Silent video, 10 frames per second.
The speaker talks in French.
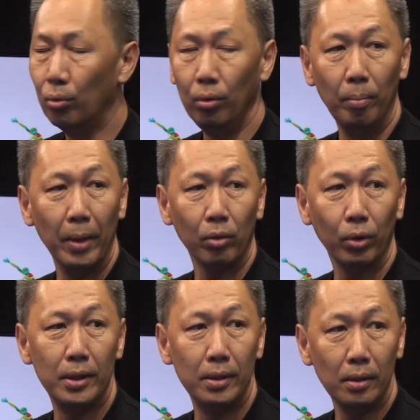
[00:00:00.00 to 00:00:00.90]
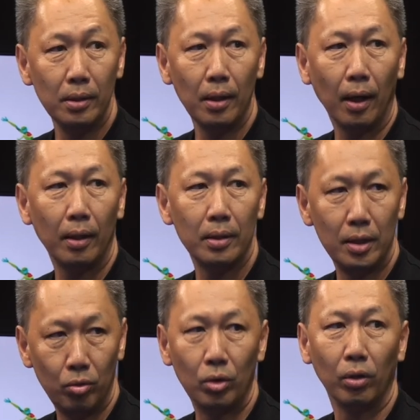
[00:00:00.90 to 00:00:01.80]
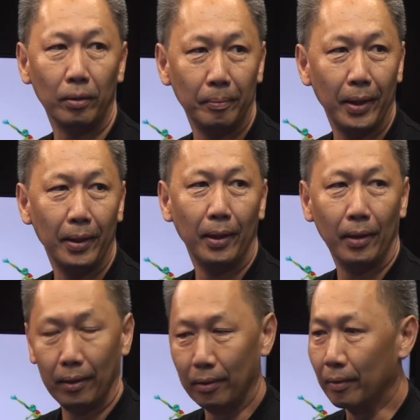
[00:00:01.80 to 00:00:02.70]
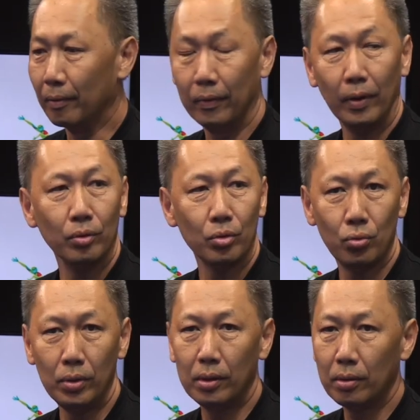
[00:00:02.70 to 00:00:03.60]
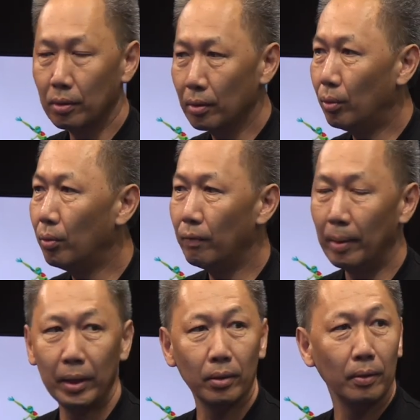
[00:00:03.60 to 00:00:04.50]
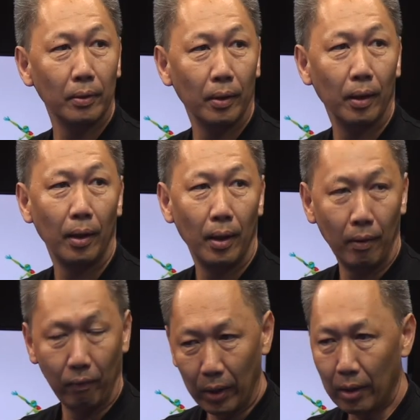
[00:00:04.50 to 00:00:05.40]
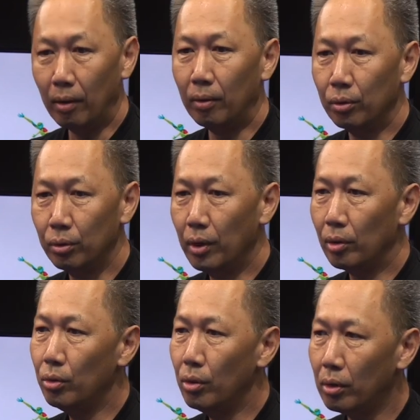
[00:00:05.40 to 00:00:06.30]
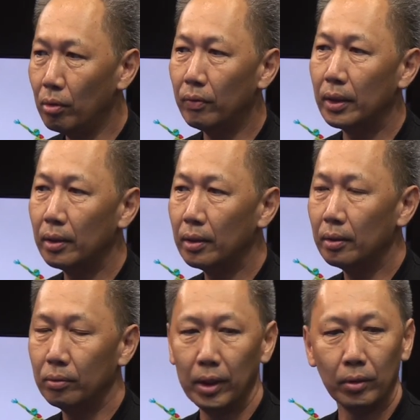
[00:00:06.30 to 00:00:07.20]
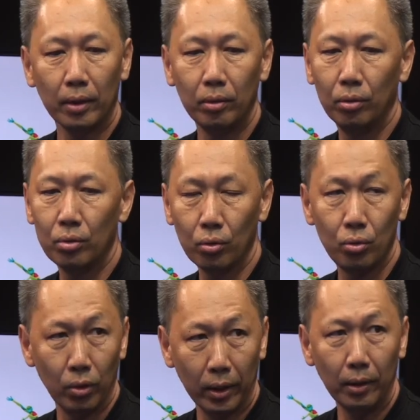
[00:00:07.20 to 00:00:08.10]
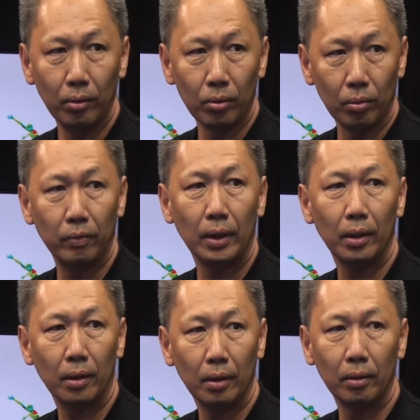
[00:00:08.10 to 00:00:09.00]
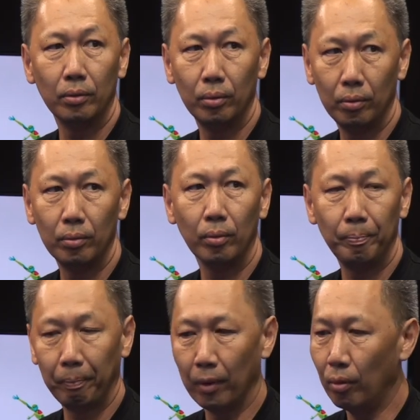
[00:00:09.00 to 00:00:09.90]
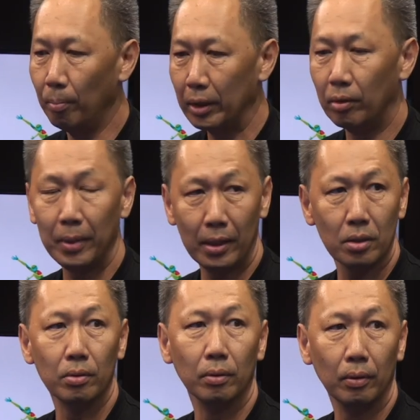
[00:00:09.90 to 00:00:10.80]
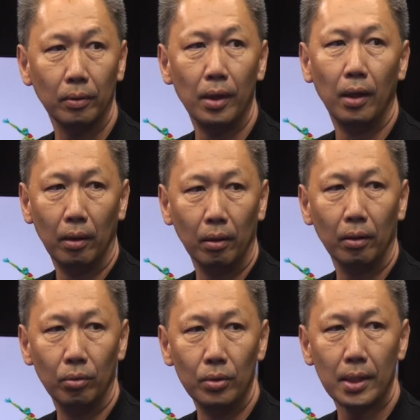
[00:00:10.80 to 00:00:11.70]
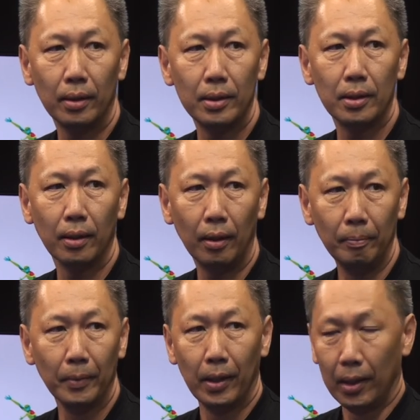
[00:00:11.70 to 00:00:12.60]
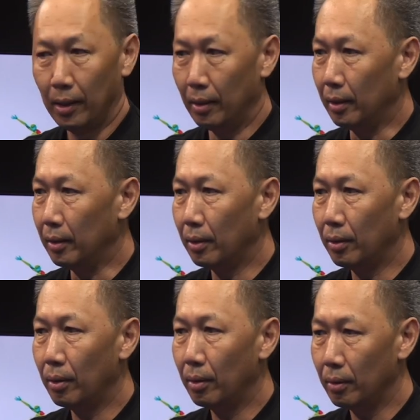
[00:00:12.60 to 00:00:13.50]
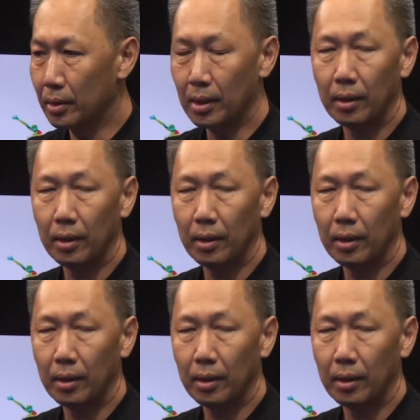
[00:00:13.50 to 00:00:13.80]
le mercredi à 18h. D'accord. Ensuite Ensuite. Euh, si vous êtes du Nord, par exemple, venez voilà, dans le Nord, on, est en train de structurer, donc on va euh, remettre en place euh, une salle, etc. D'accord. Et ça,